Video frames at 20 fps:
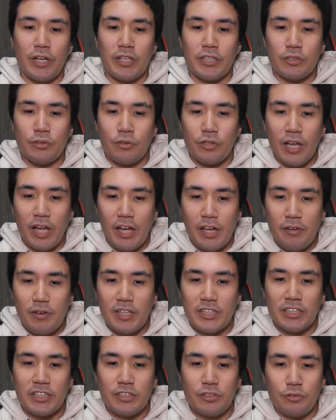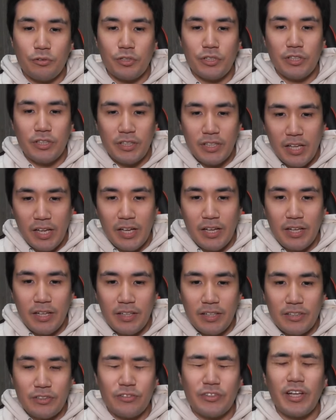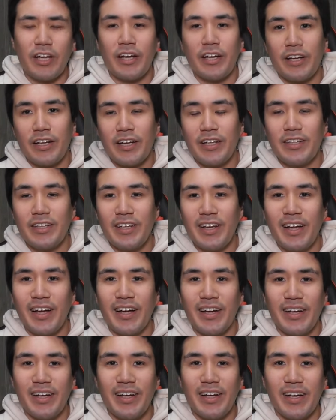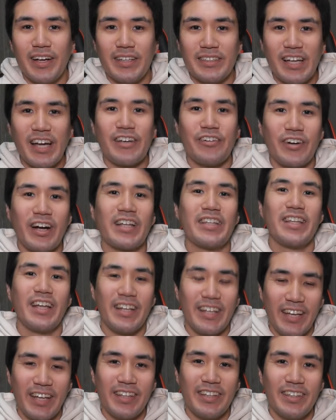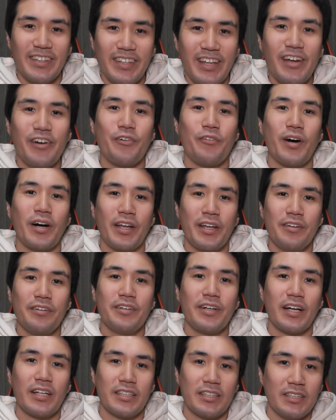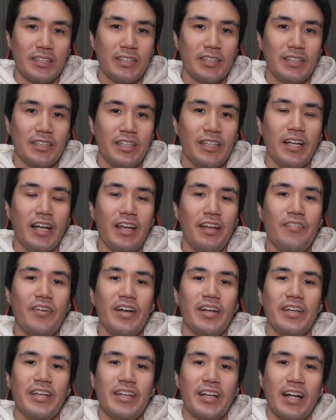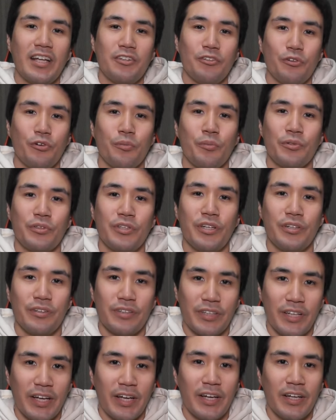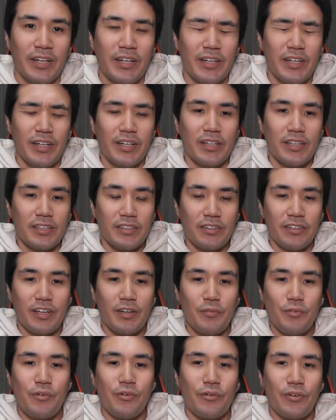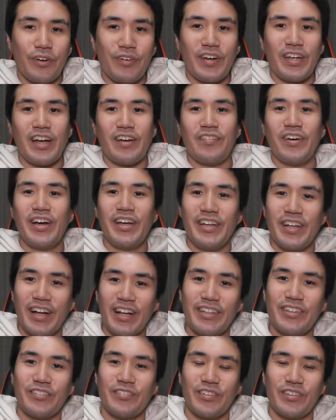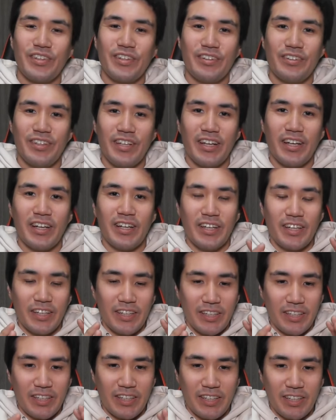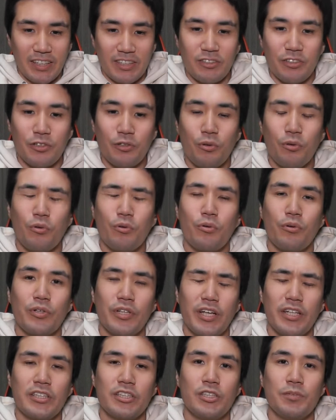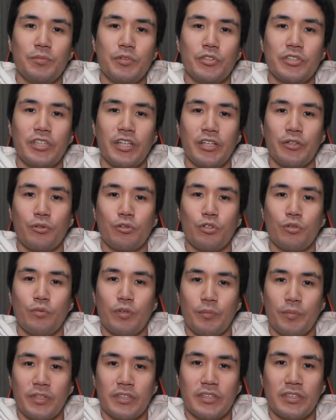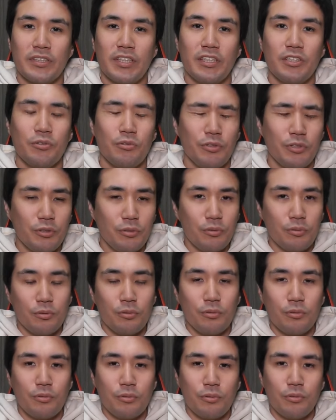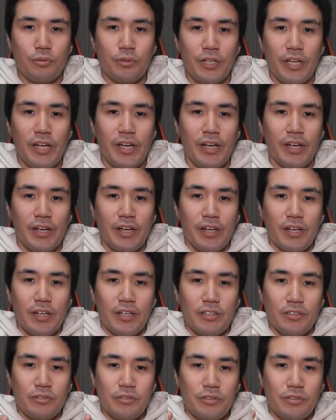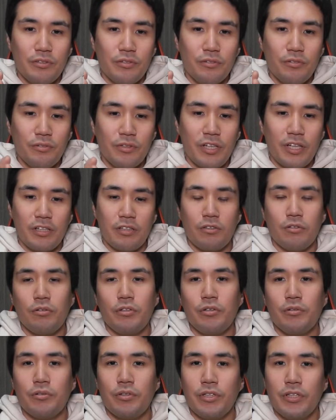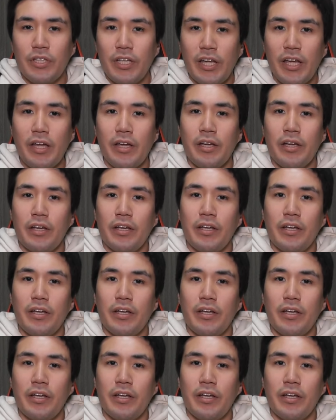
備えはしておいて、そうならなかったら、じゃあよかったねって終われる感じになればいいなと思ってるんで、それでも俺はやばいなと思ってるんで、そういう方向で準備をしていこうと思います。で、そういう方向で、そういうのを念頭に置いて、